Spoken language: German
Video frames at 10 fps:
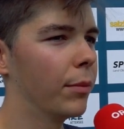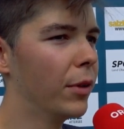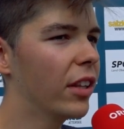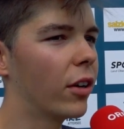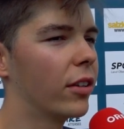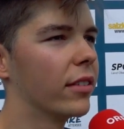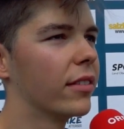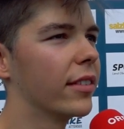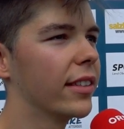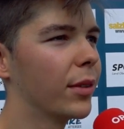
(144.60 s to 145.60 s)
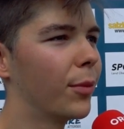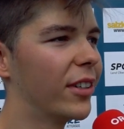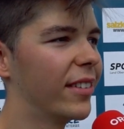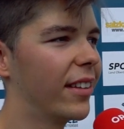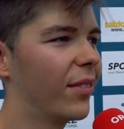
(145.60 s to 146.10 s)
mithalten, ist
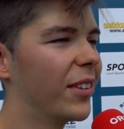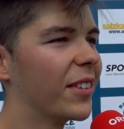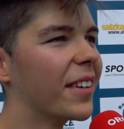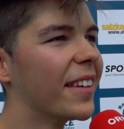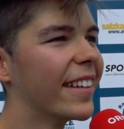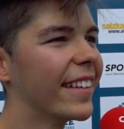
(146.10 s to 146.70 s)
einmal die Devise.